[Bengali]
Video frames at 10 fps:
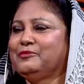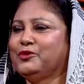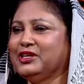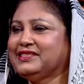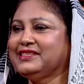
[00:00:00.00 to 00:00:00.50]

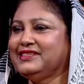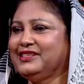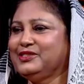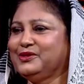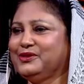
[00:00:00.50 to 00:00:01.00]

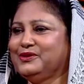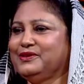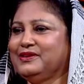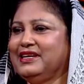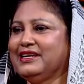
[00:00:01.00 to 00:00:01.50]
পরিস্থিতির জন্য
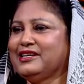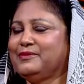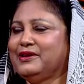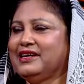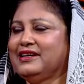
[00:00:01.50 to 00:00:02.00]

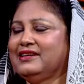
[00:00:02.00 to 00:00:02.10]
লেখাপড়া